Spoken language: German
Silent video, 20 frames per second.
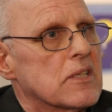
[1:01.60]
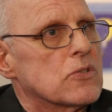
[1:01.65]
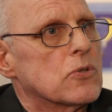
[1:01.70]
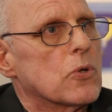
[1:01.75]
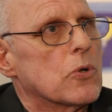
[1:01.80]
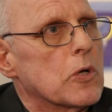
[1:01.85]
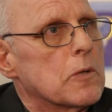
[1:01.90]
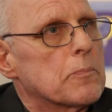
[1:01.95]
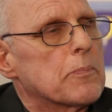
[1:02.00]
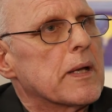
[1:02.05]

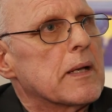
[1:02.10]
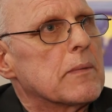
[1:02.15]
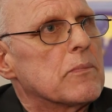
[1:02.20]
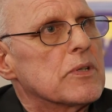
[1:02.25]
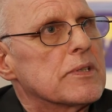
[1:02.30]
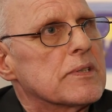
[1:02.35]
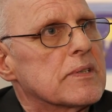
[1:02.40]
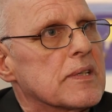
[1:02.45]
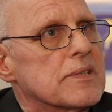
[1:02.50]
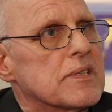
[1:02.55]
zurückbringen
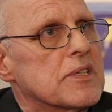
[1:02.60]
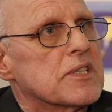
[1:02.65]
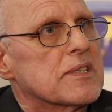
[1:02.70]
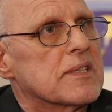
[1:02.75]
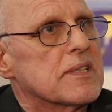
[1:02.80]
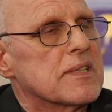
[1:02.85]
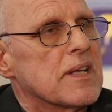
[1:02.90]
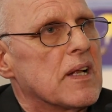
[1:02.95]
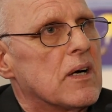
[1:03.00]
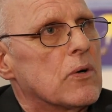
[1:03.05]
muss, dass ich es
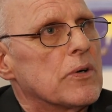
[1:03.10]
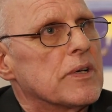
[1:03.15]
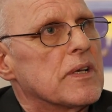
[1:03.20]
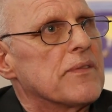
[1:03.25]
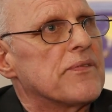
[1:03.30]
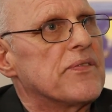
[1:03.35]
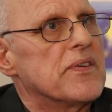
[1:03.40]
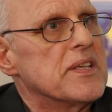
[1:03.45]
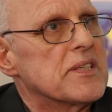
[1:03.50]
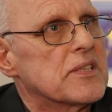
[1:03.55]
das auch in
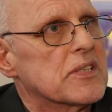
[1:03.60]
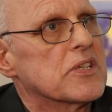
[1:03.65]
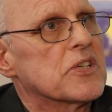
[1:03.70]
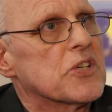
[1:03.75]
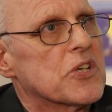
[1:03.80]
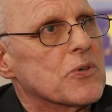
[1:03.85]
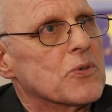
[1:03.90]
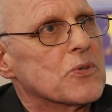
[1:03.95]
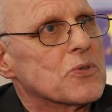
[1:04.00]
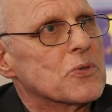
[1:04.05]
der
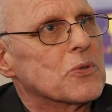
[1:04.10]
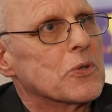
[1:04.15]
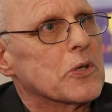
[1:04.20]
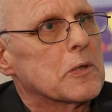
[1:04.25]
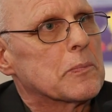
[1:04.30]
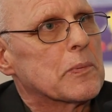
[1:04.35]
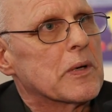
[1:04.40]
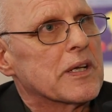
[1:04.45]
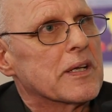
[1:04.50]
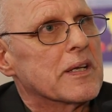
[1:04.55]
Fließrichtung
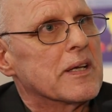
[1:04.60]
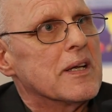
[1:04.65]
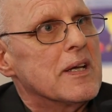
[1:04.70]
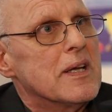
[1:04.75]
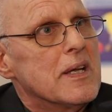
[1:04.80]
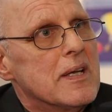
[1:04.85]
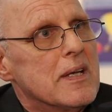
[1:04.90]
zurückbringe.